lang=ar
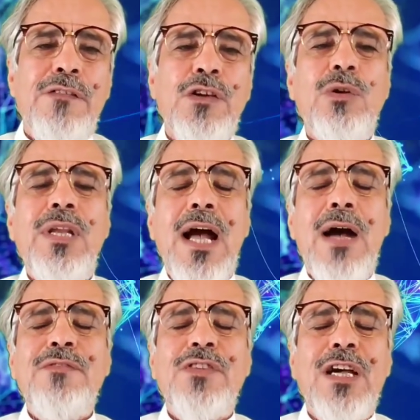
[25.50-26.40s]
في كل
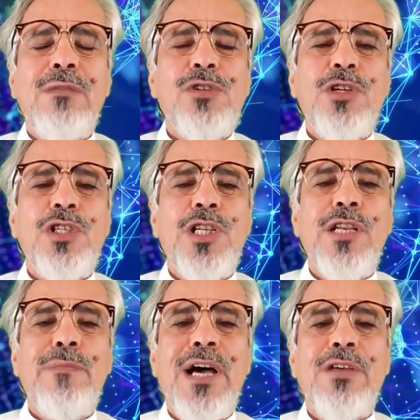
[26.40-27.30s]
عام في
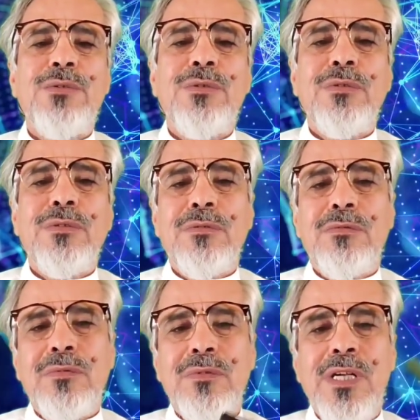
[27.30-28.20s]
25 مايو
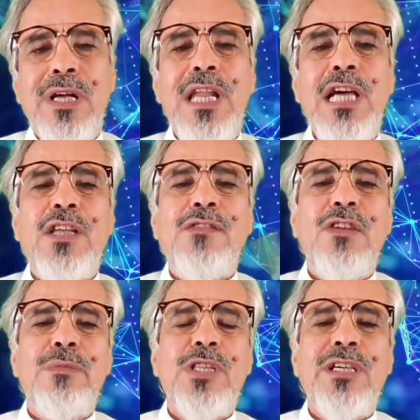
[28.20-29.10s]

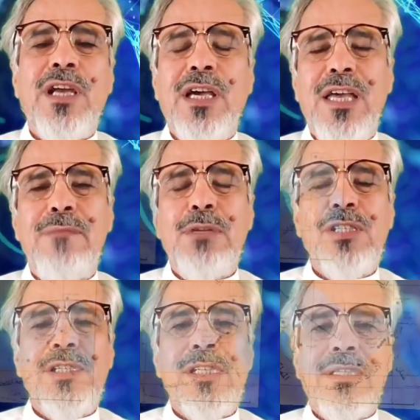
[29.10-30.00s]
نحتفل بذكرى قيام
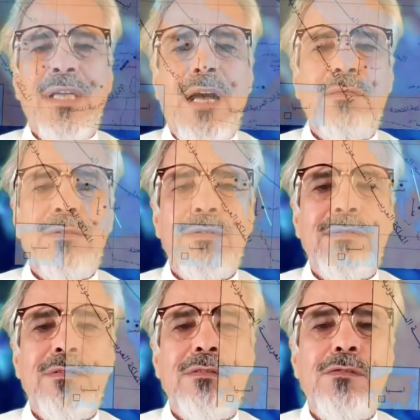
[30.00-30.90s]
مجلس التعاون.
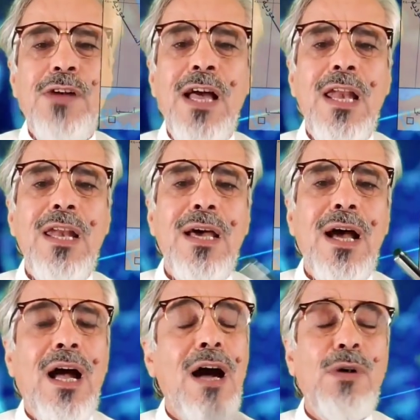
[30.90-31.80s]
فهل
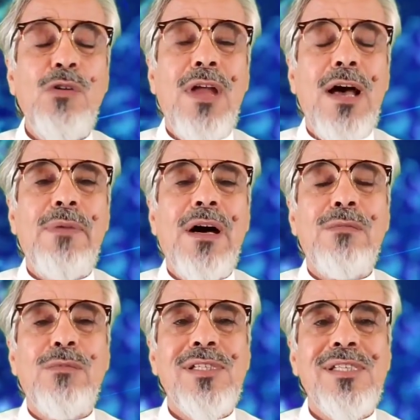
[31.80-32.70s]
اقامه الاباء
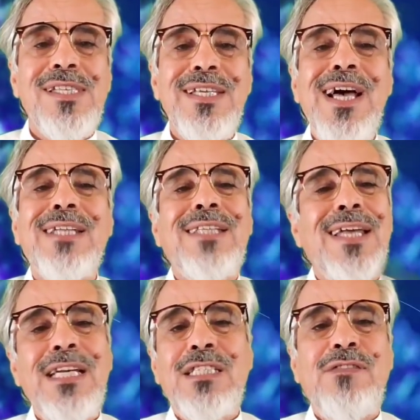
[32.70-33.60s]
المؤسسين
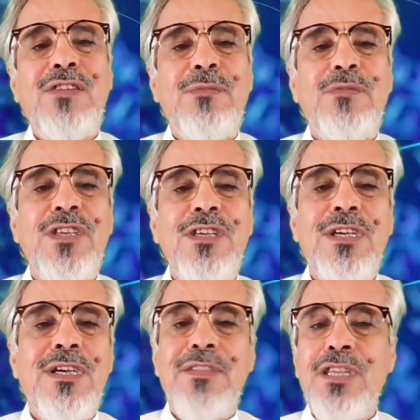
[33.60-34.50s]
حتى نحتفل
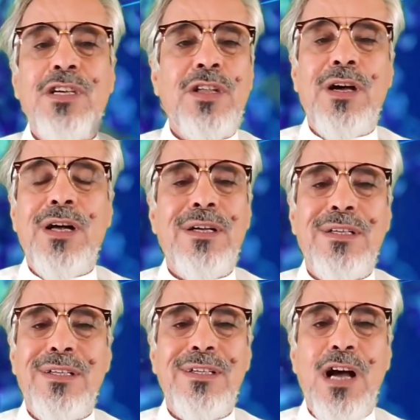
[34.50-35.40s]
فيه كذكرى
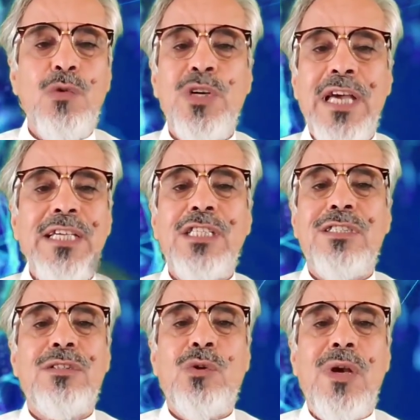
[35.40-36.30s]
آه، او
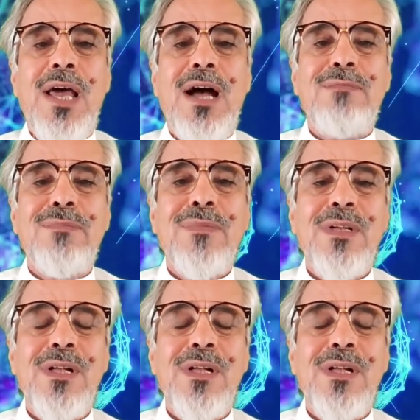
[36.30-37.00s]
كعيد كل عام